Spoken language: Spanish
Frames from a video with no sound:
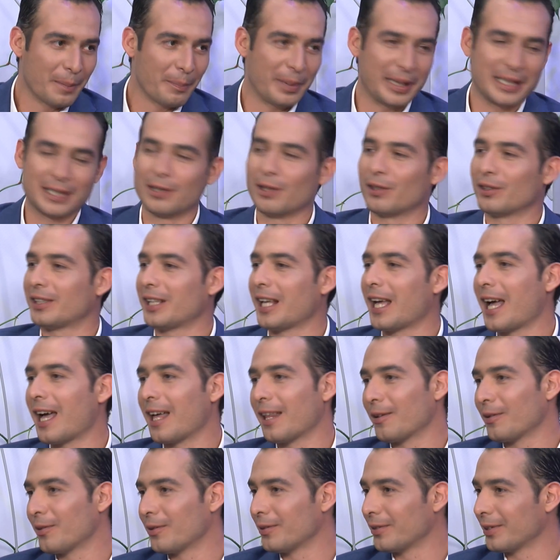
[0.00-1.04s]

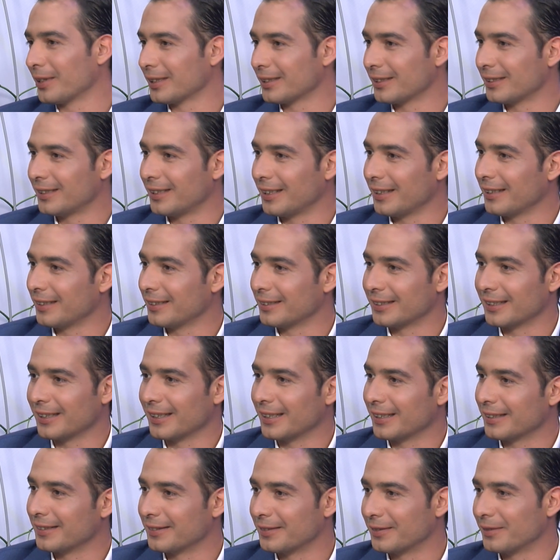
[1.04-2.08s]
pisoteado, este, es
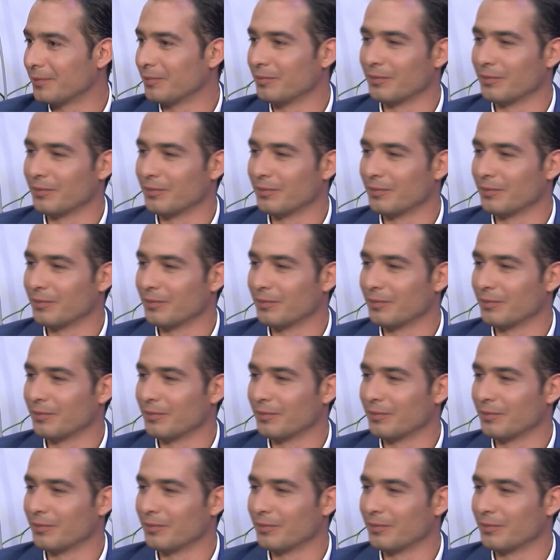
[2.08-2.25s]
el,